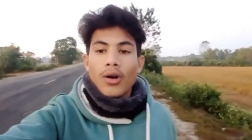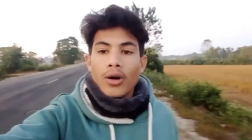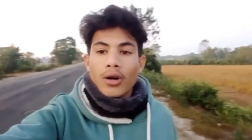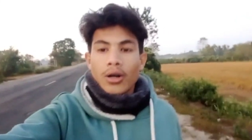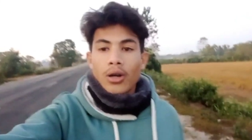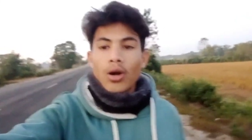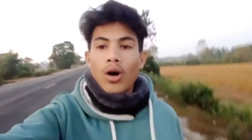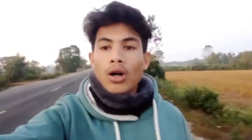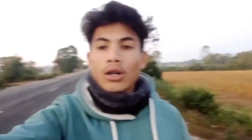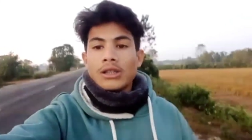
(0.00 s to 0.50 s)

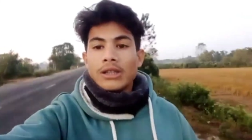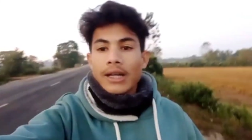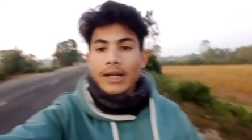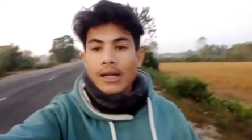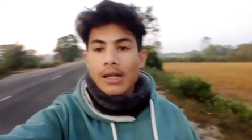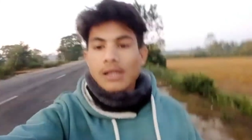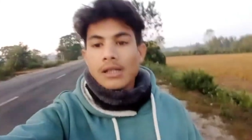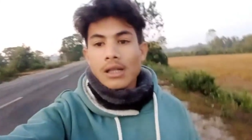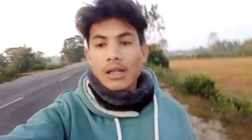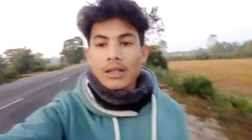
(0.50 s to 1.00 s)
और लॉन्ग
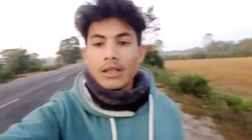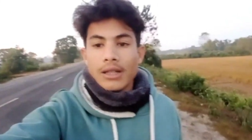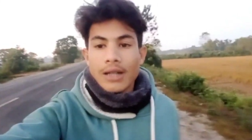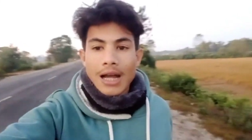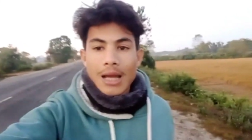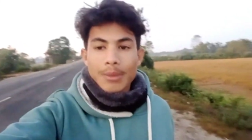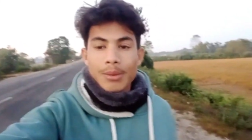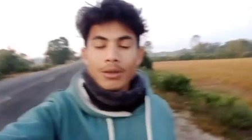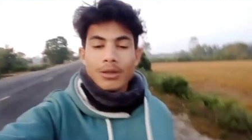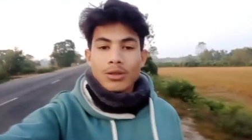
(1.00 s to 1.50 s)
जर्नी से
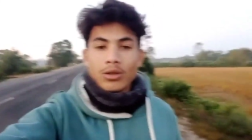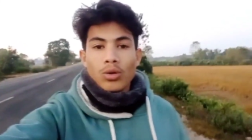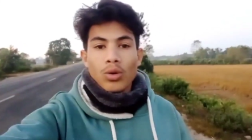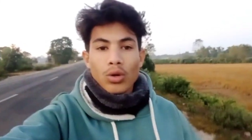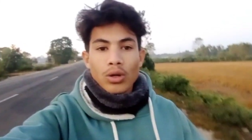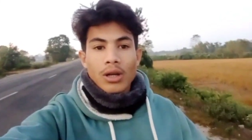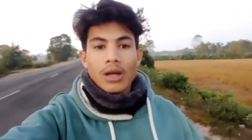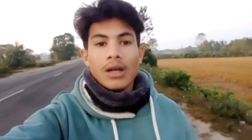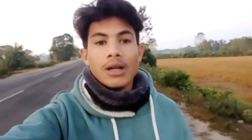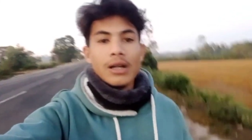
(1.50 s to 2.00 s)
ड्राइवर्स
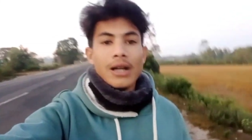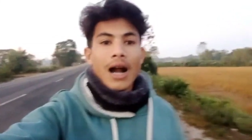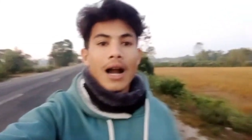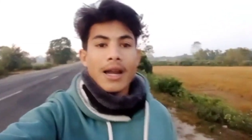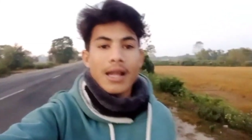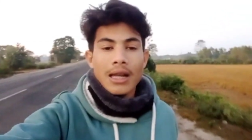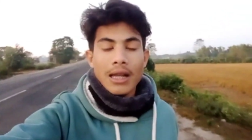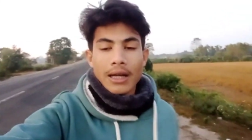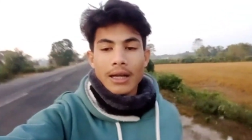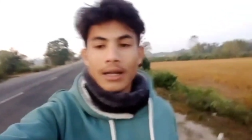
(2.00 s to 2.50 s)
लोग
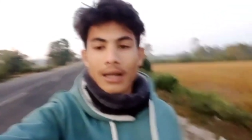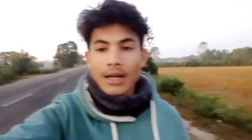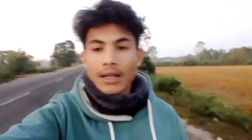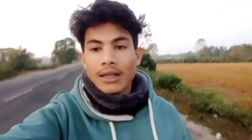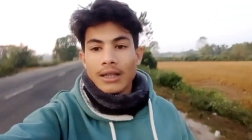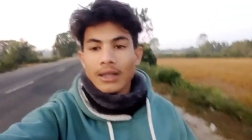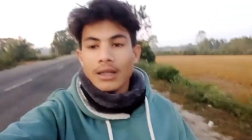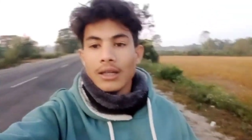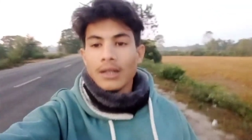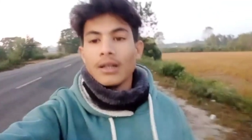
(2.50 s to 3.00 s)
गाड़ी लेकर
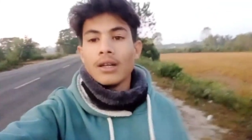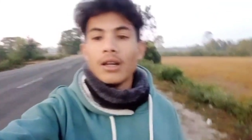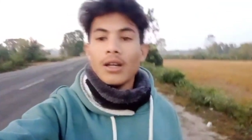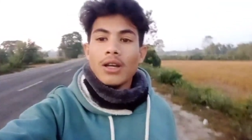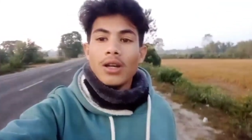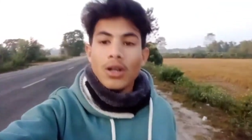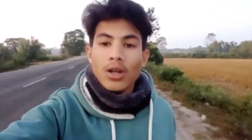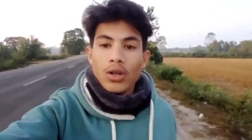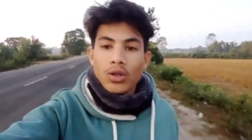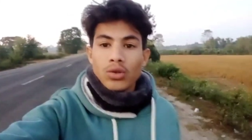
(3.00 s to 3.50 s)
आते हैं
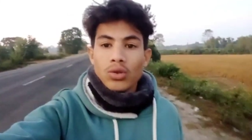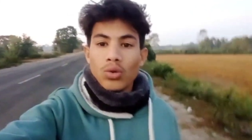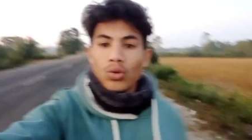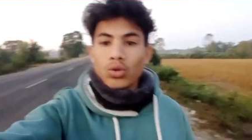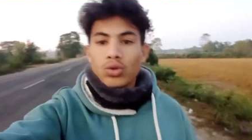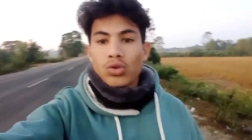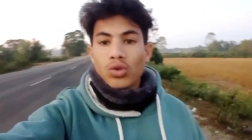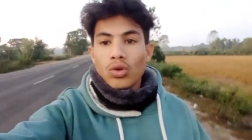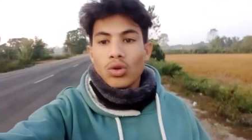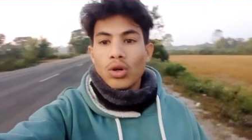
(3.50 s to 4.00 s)
तो
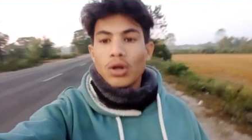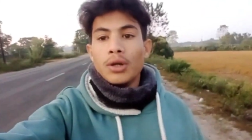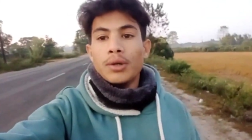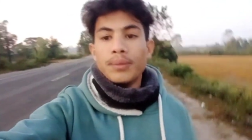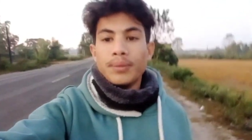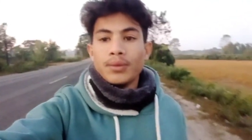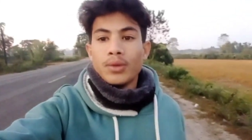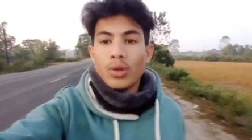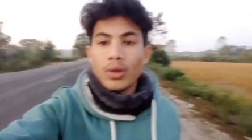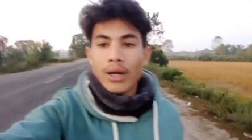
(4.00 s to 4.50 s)
उसको
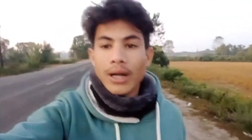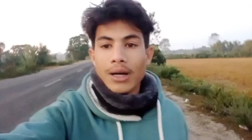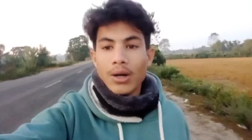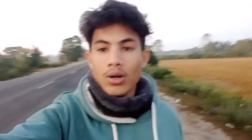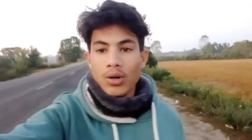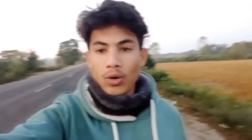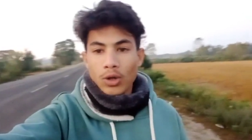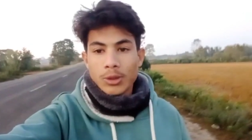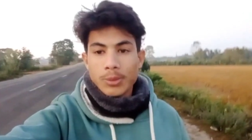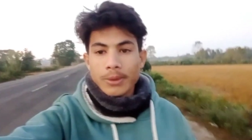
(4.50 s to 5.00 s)
थोड़ा
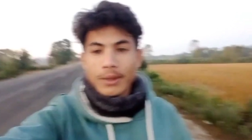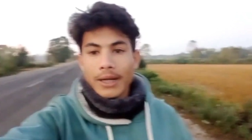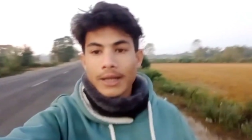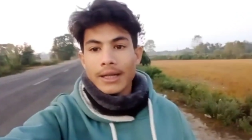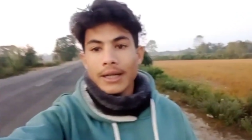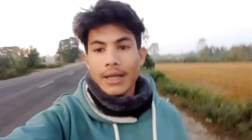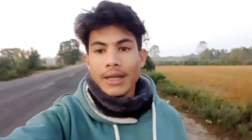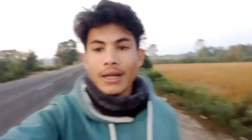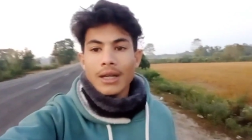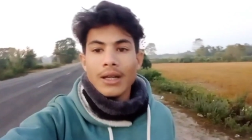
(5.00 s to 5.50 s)
होश में
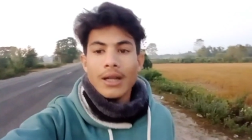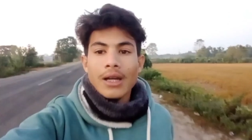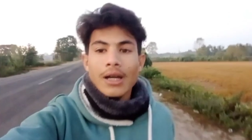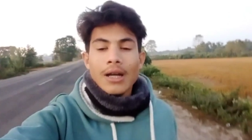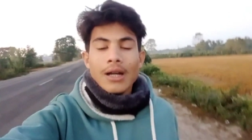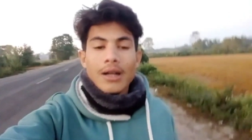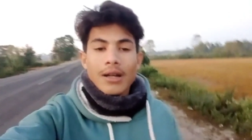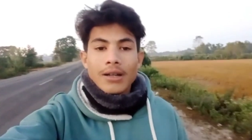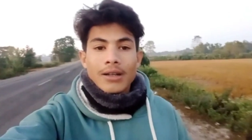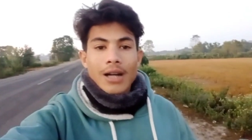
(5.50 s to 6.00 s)
रखना यानी कि
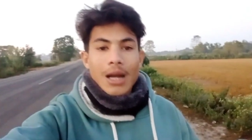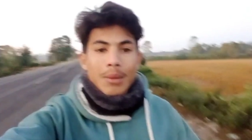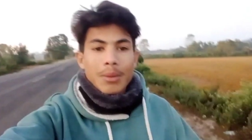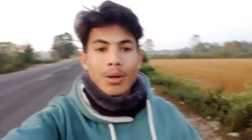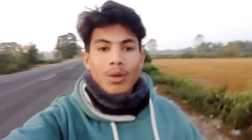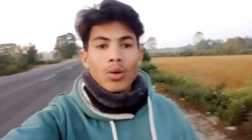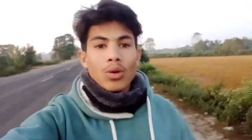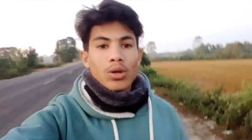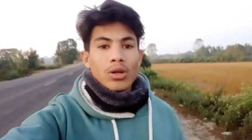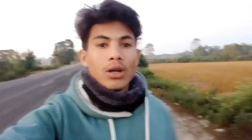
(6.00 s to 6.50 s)

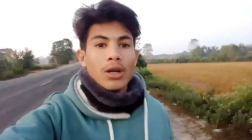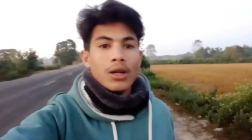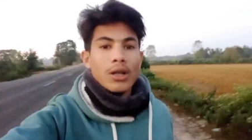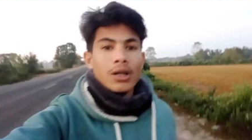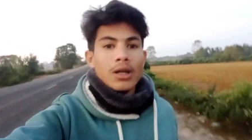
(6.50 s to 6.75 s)
ड्राइवर लोग